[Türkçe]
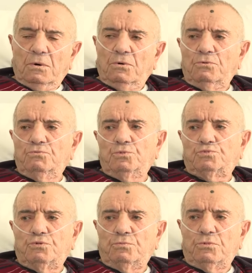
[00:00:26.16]
Ya o
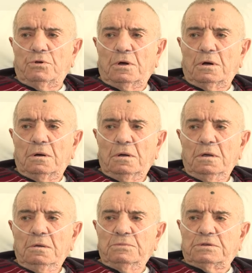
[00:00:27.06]
mümkün mü ya?
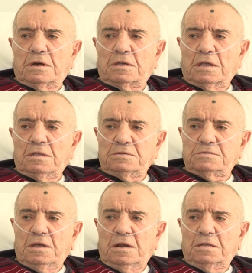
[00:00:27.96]
Bir kere kendini
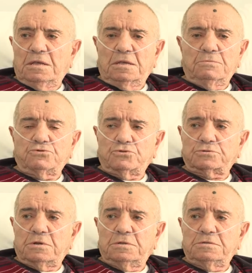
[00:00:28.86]
zehirlediğin gibi
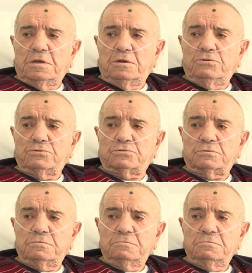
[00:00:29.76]
çocuklarını da zehirliyorsun